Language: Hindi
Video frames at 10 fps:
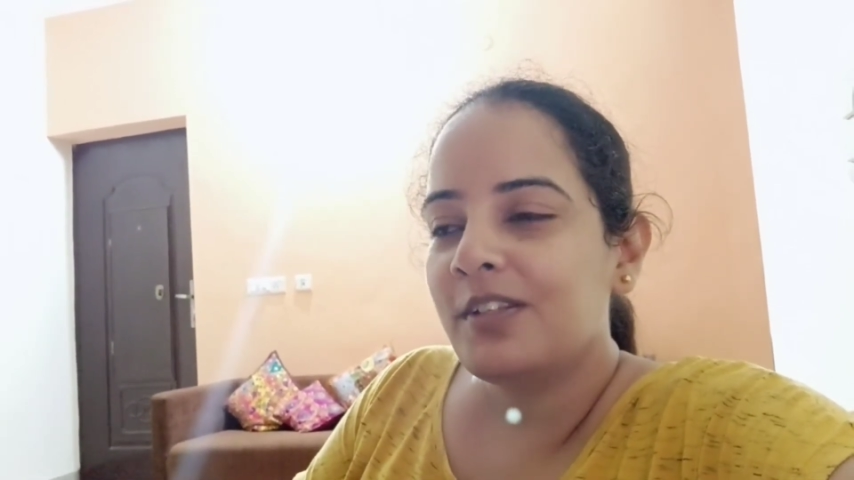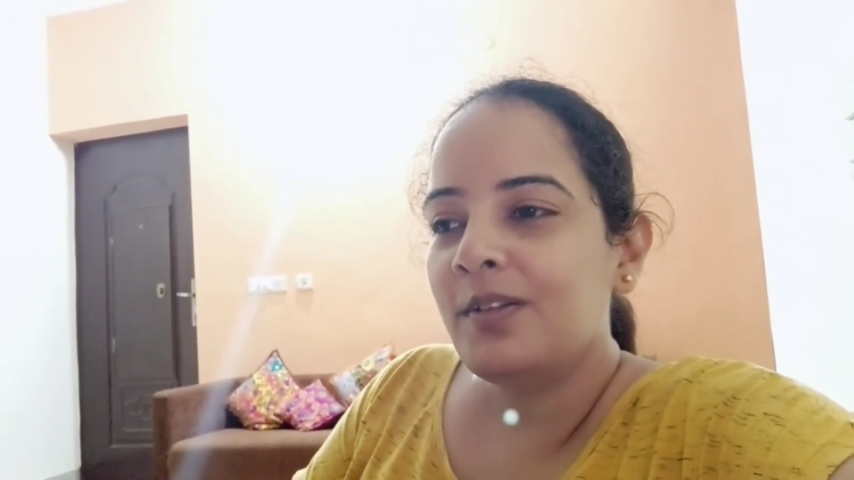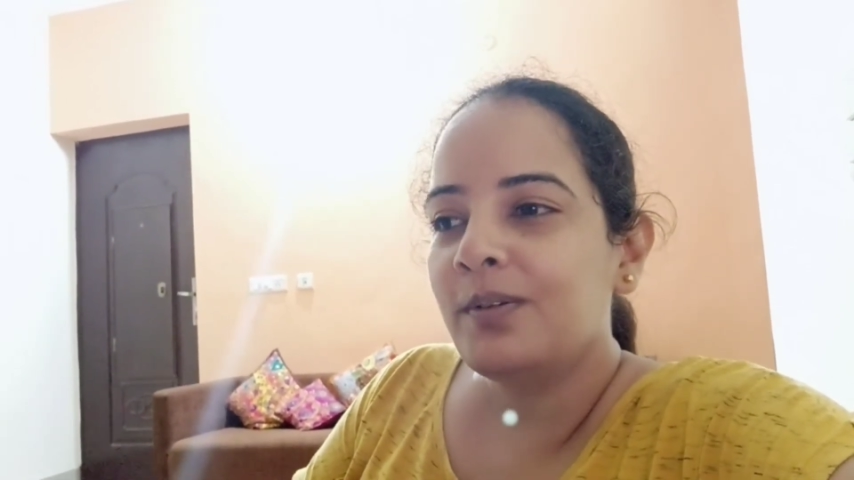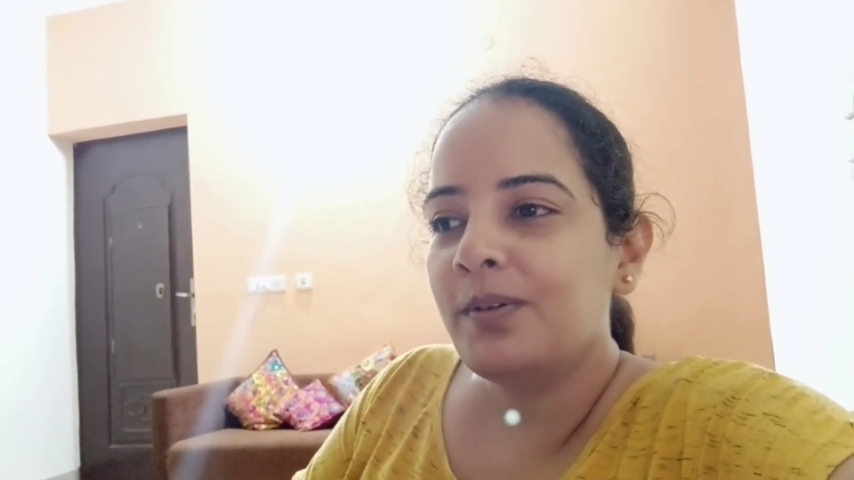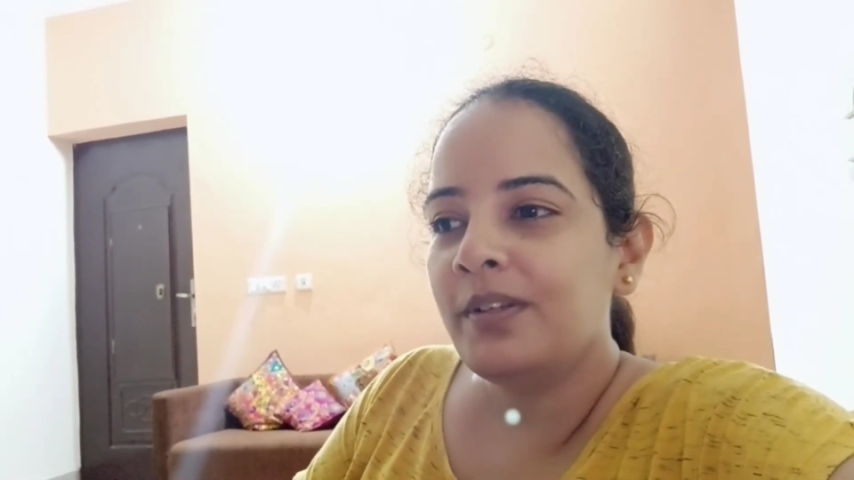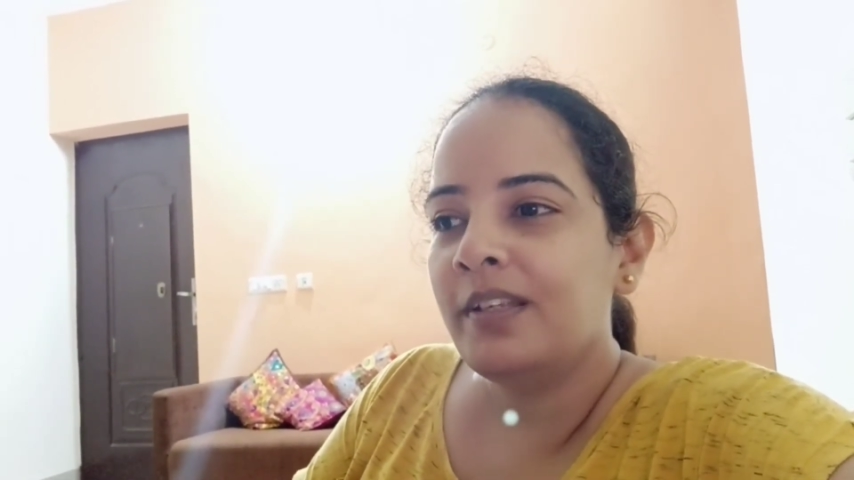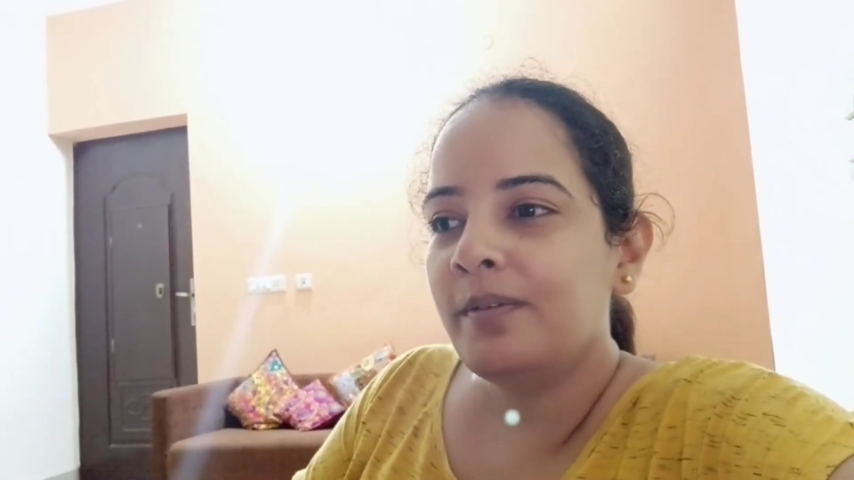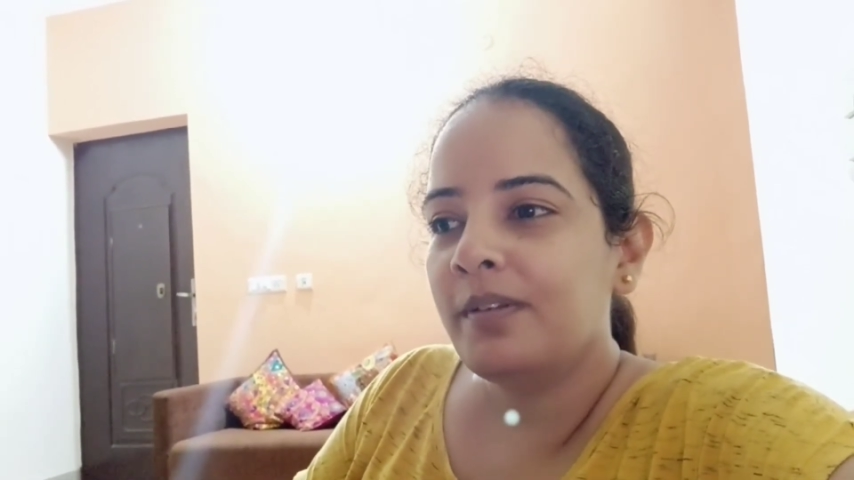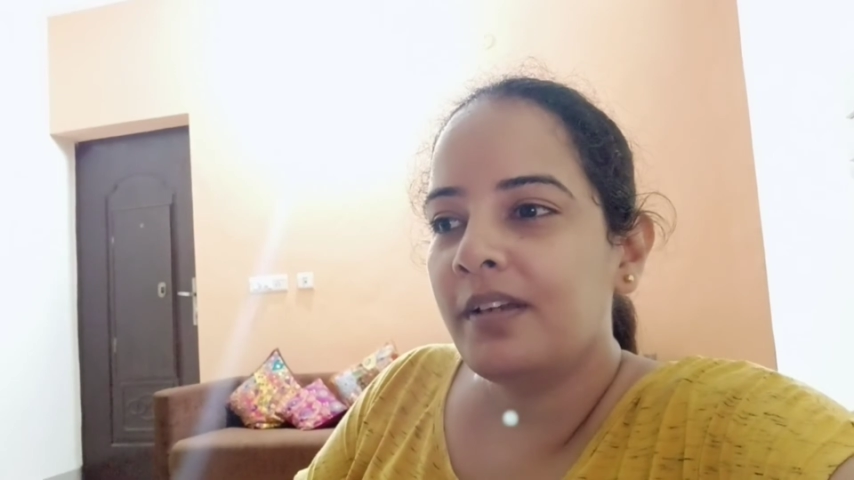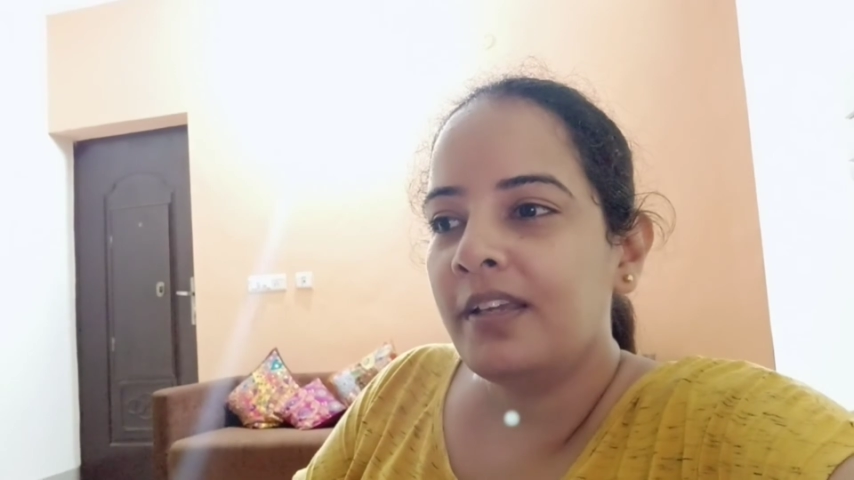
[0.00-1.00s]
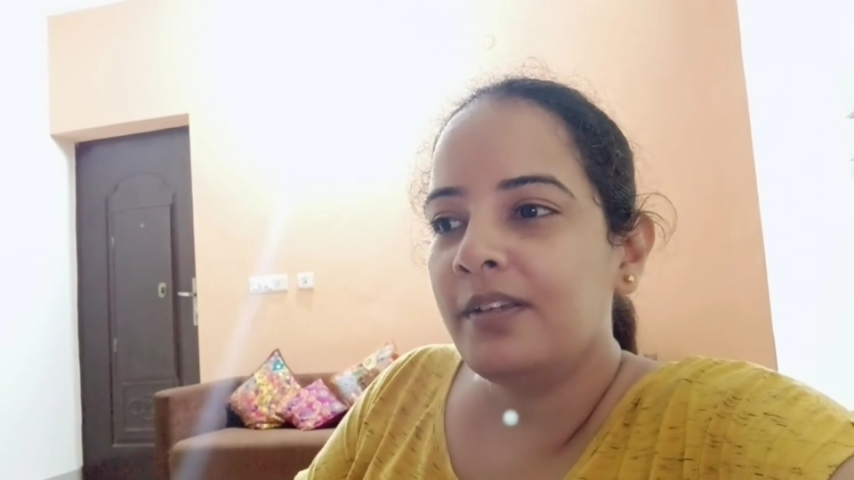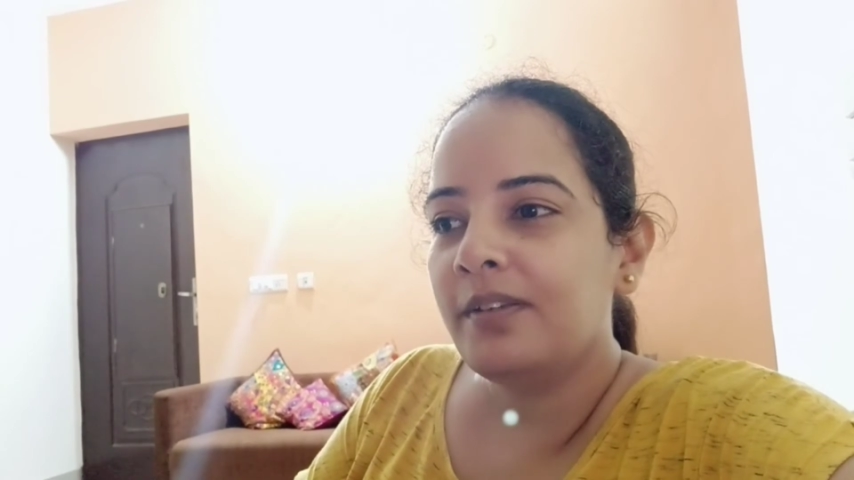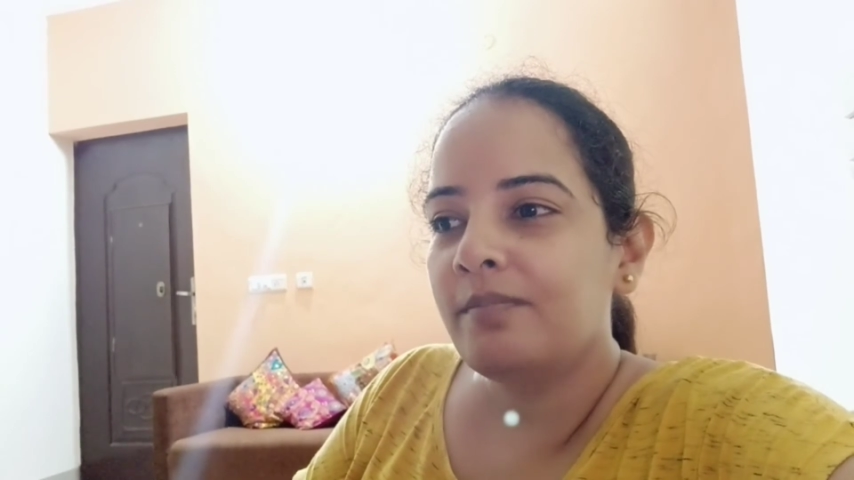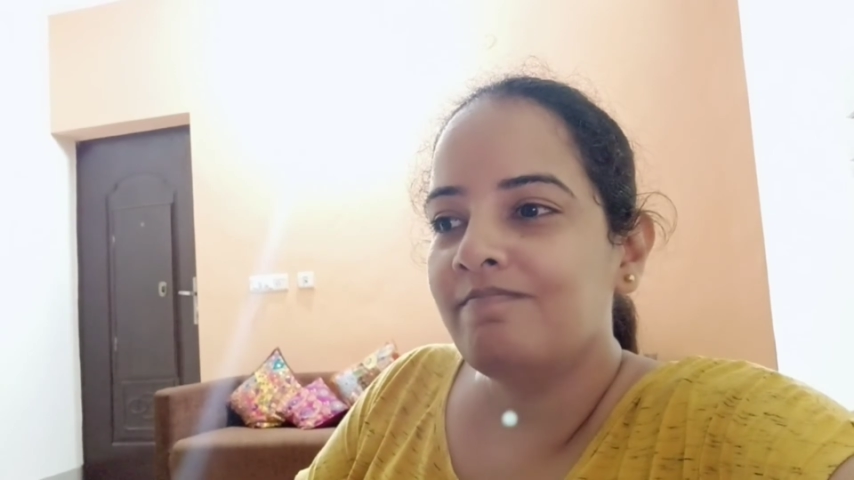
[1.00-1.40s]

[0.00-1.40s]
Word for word: चलो कोई नहीं आई